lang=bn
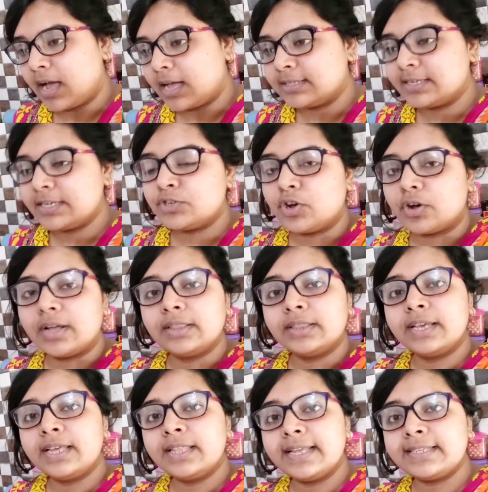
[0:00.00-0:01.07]
আজকে সকাল
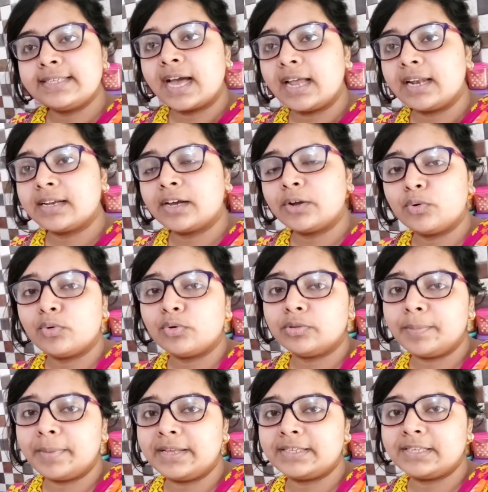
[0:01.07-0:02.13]
থেকে দেখছি হালকা রোদ
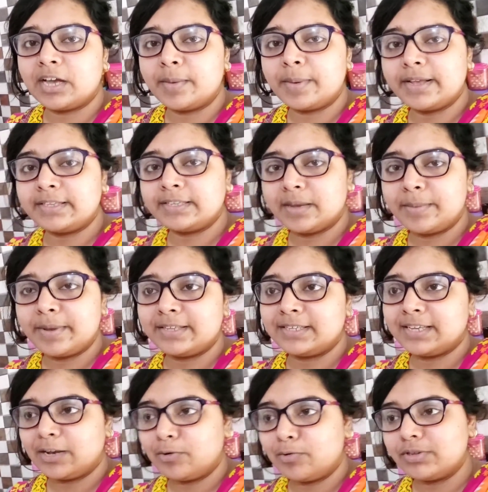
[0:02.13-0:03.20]
মেঘছা মেঘছা
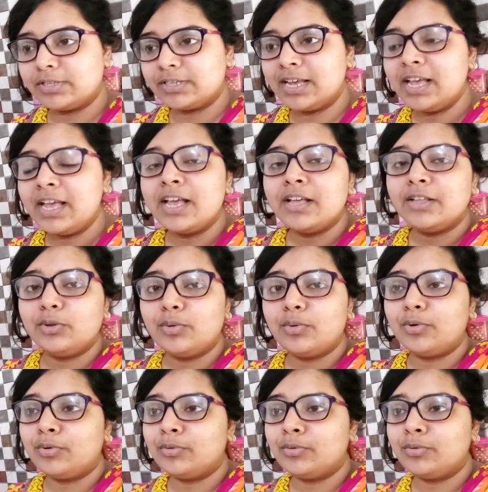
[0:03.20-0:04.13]
মেঘছা করছে তো